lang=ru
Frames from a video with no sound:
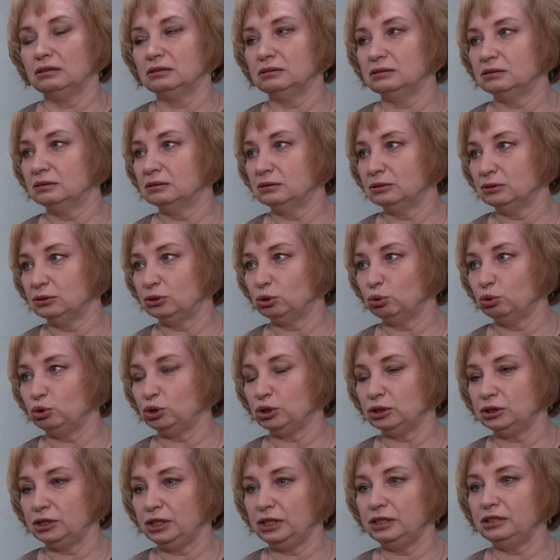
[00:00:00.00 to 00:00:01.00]
э, с
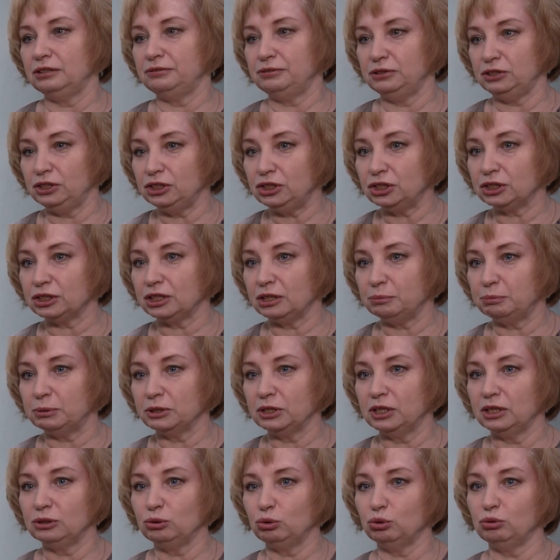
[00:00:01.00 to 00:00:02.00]
точки зрения физической
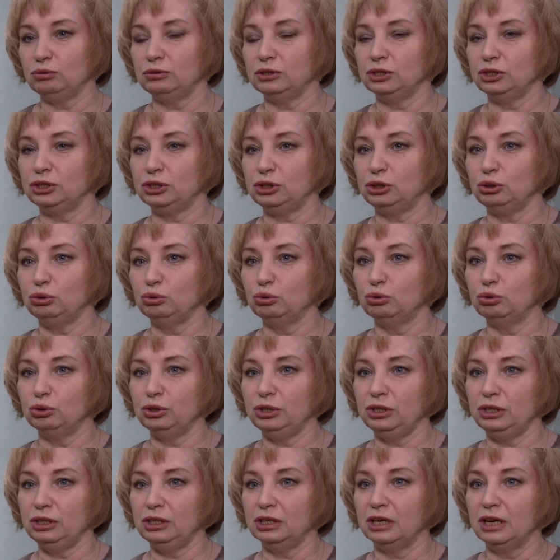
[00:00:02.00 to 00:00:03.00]
подготовленности, но
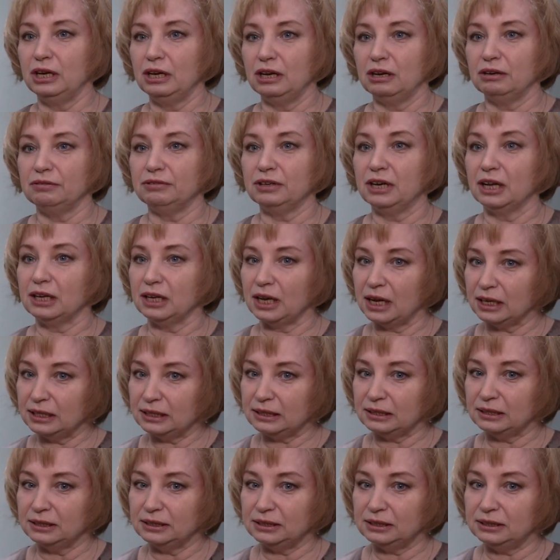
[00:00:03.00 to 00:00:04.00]
и в
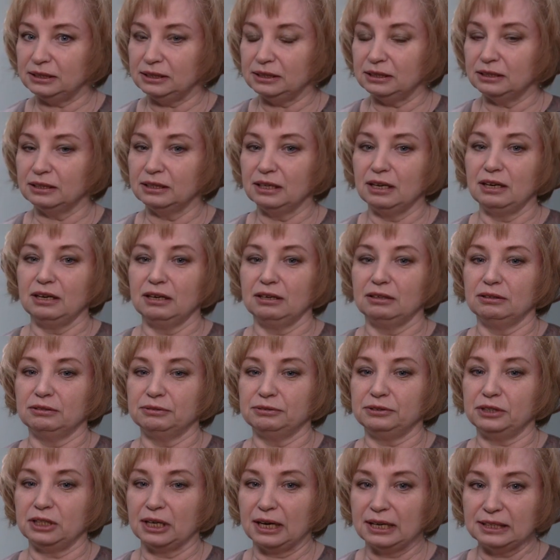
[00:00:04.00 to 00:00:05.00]
галантности, э,
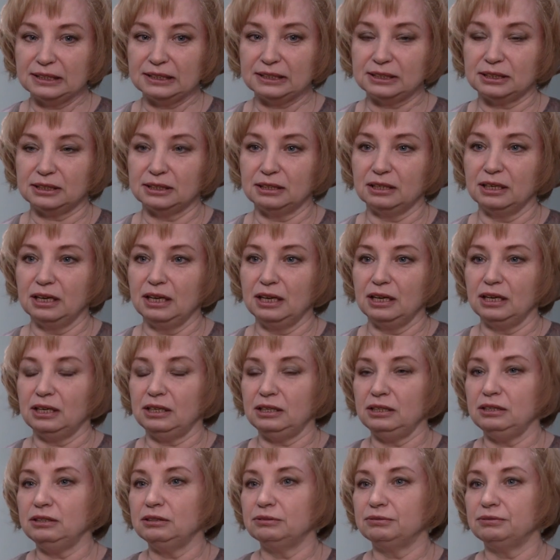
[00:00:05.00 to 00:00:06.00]
в танце
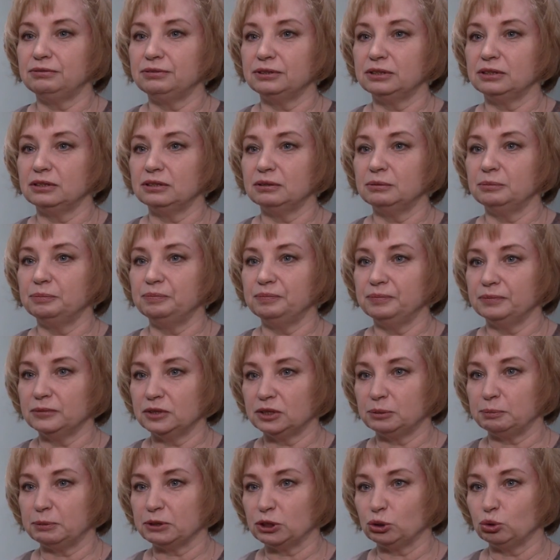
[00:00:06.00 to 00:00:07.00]
и
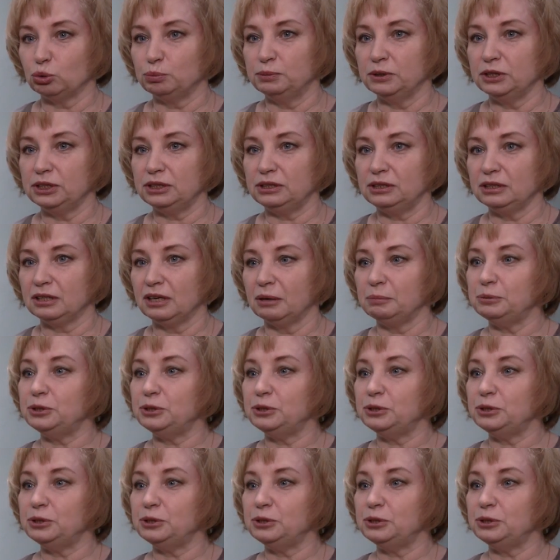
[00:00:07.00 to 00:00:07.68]
в способности к